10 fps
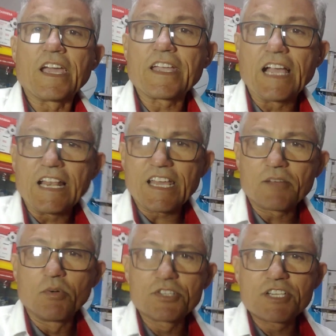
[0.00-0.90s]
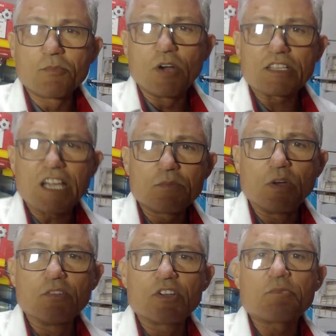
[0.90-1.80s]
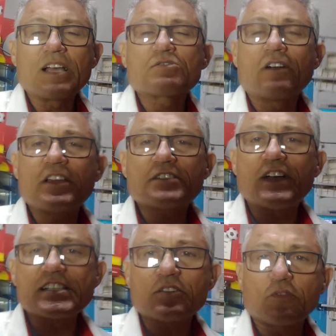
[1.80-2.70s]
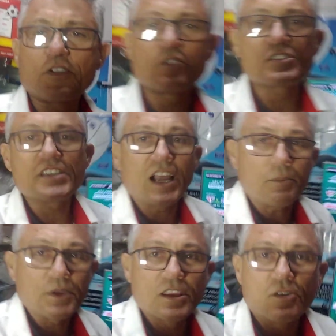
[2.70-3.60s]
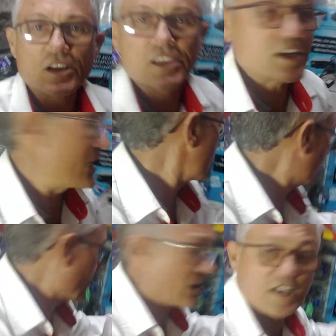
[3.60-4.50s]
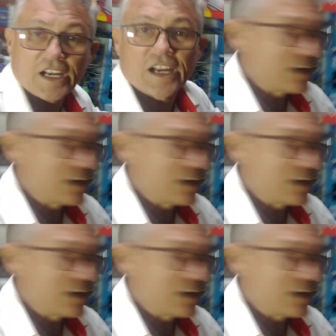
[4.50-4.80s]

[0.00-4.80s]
galera, bom dia, boa tarde, boa noite. Mais uma vez fazendo um videozinho rapidão aqui a respeito da